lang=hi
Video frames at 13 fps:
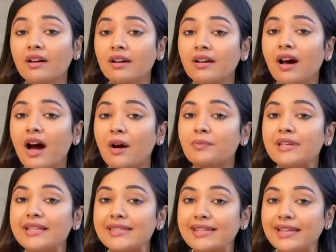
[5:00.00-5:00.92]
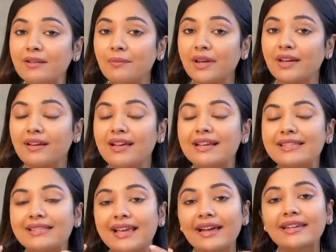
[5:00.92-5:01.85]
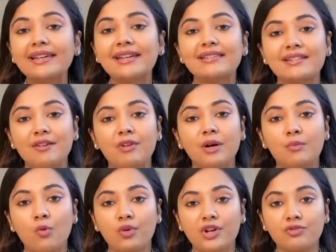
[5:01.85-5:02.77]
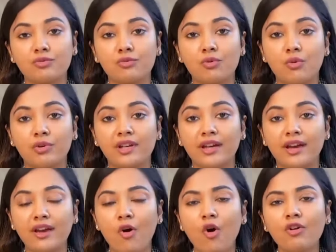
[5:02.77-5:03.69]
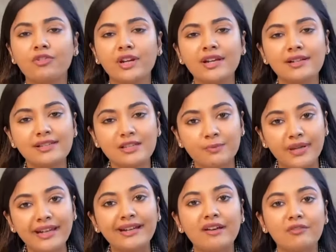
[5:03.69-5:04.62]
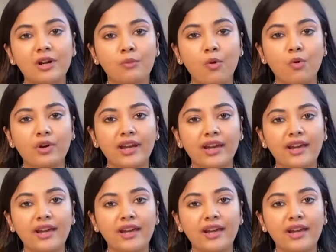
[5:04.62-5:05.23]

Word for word: अगर आपके स्किन में सैगीनेस डेवलप होना शुरू हो गई है और रिंकल्स भी डेवलप हो रहे